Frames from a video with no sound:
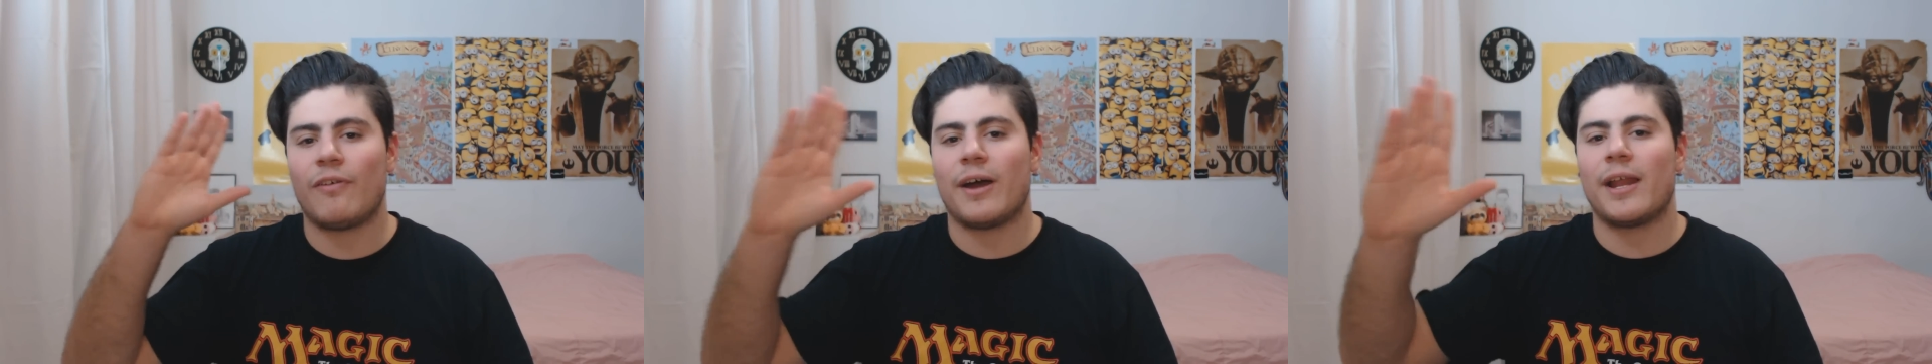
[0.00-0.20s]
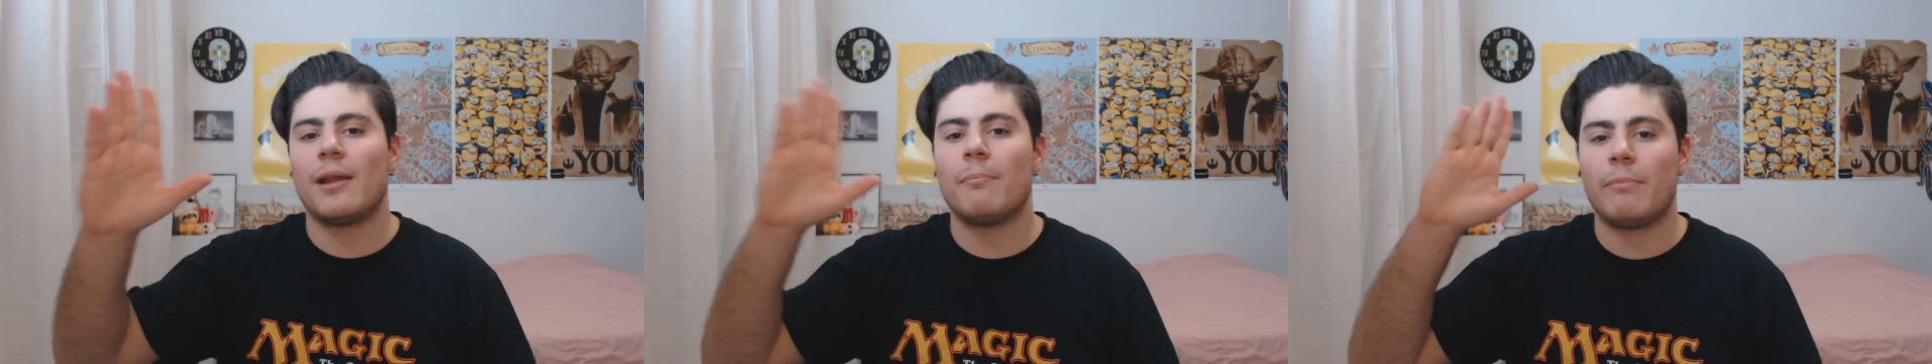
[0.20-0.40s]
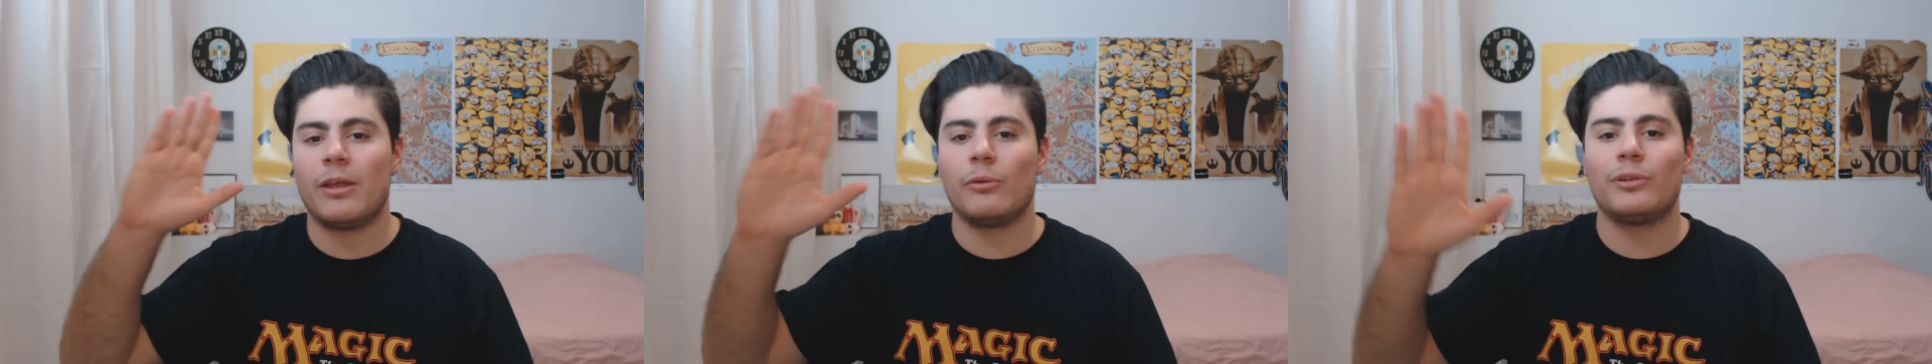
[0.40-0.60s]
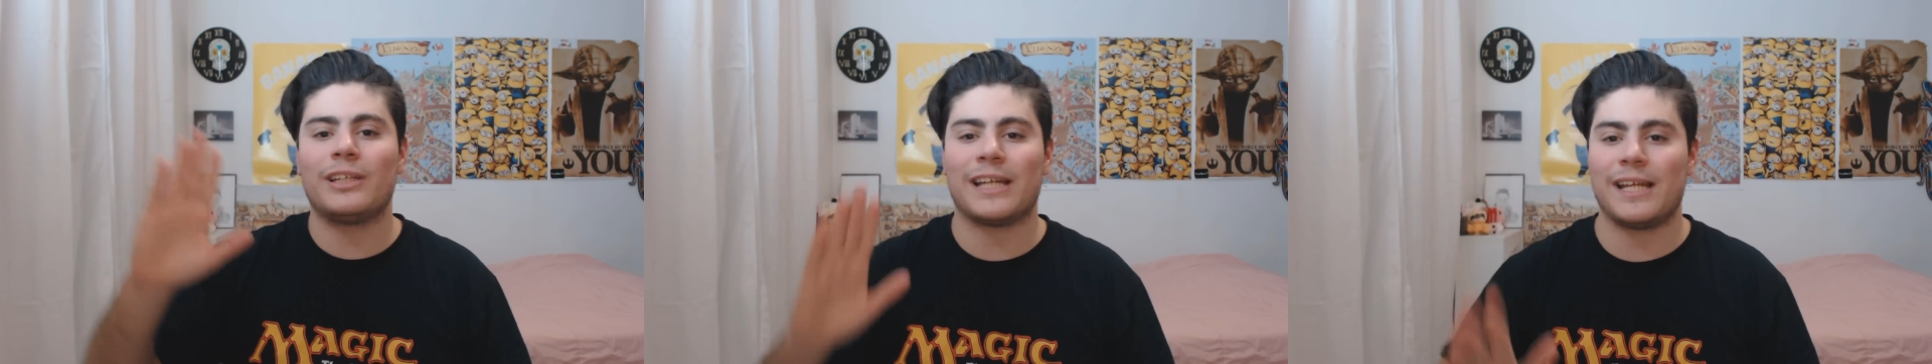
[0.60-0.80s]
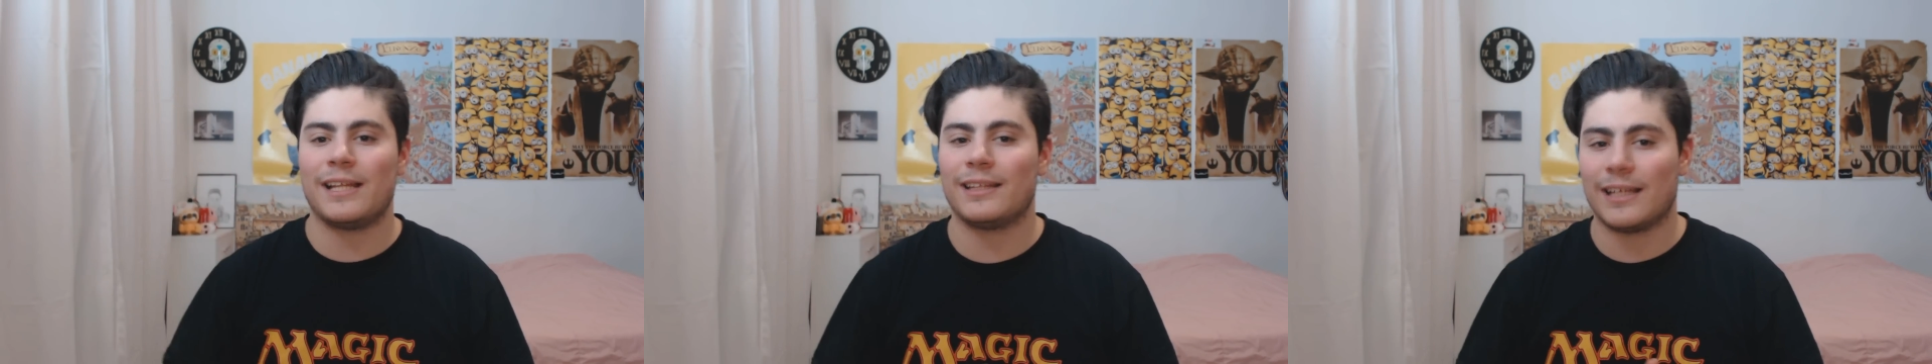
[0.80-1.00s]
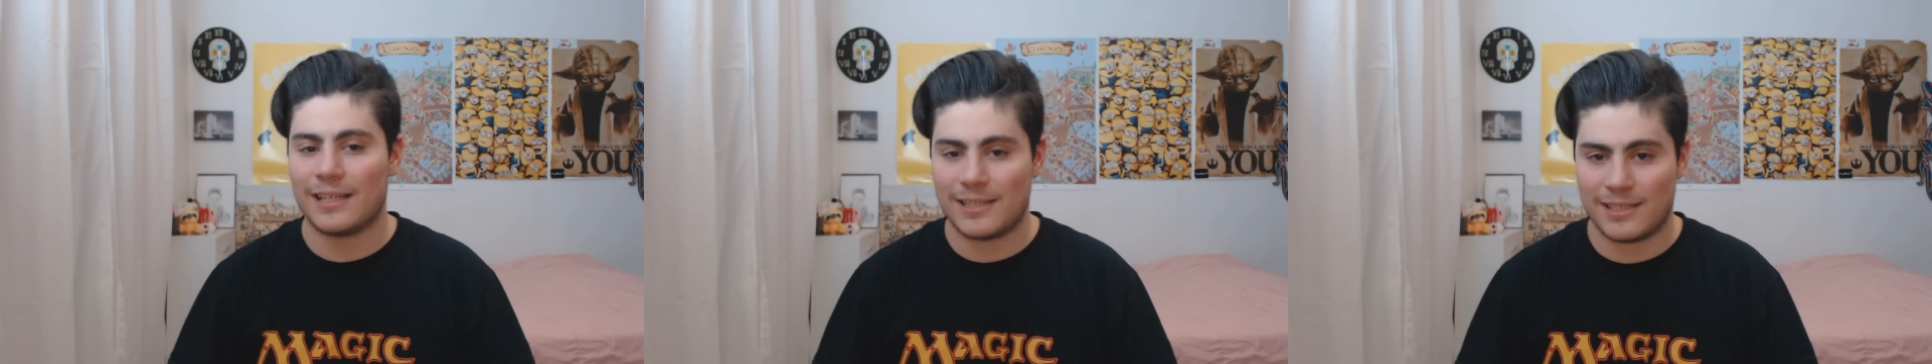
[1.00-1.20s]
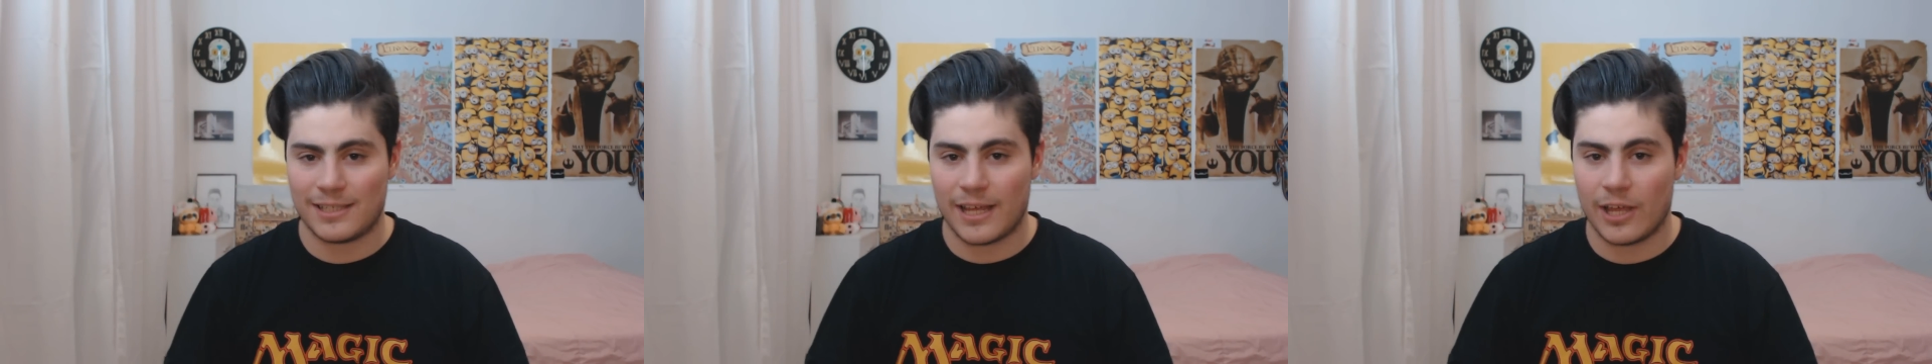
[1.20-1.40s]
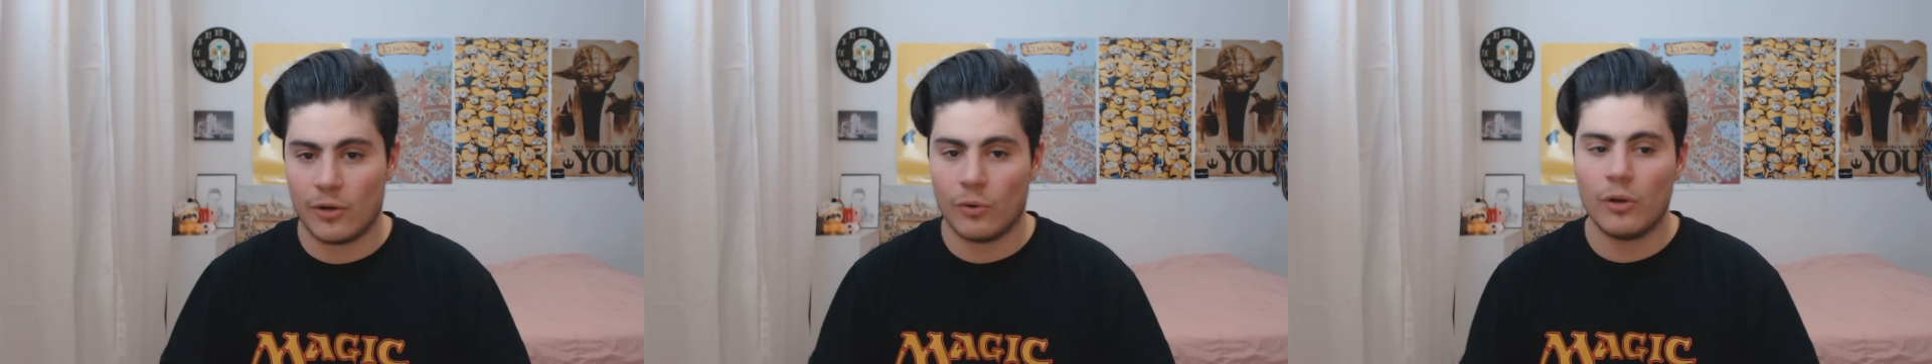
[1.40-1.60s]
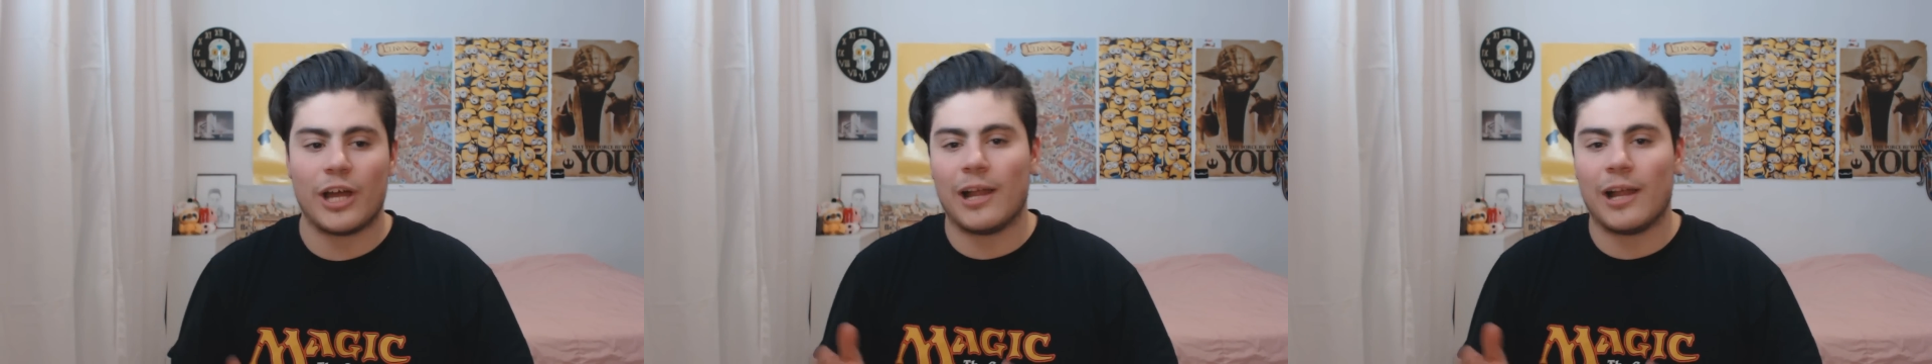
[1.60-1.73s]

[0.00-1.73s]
fare almeno 30-0,